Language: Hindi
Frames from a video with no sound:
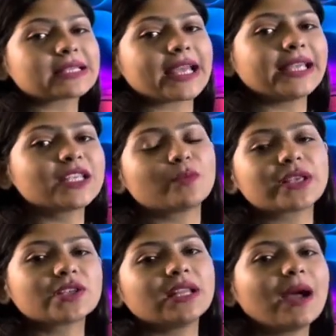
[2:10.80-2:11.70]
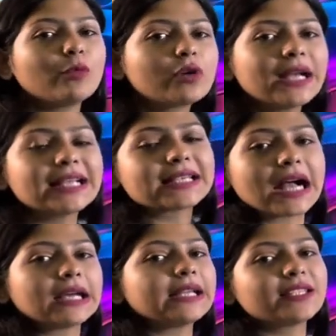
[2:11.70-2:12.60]
जाएगी स्पेशली आपको कहीं
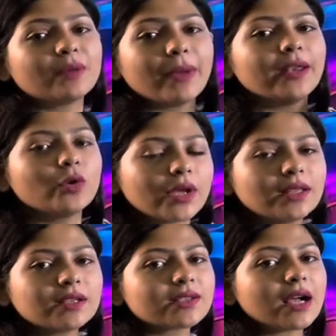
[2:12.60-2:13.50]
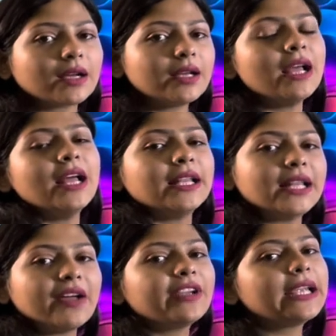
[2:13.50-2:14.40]
जाकर किसी मेन्यू के अंदर जाकर
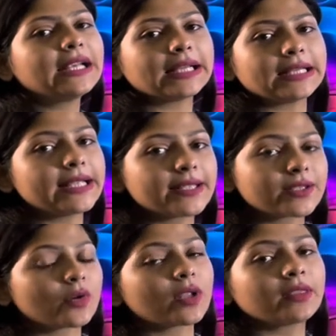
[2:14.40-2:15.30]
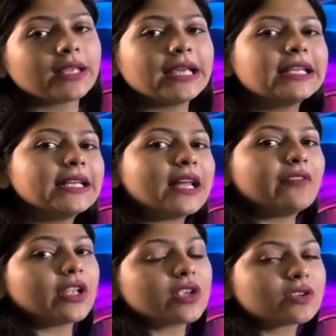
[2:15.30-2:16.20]
नेविगेट करने की ज़रूरत नहीं है ये
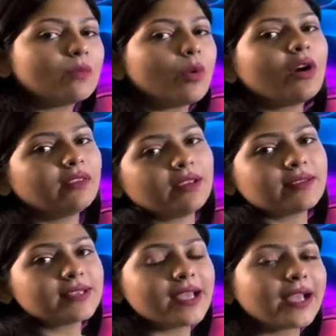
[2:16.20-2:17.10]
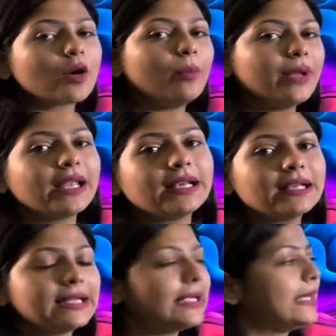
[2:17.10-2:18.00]
नेविगेशन बहुत ही ईजी है कॉम्प्लिकेटेड नहीं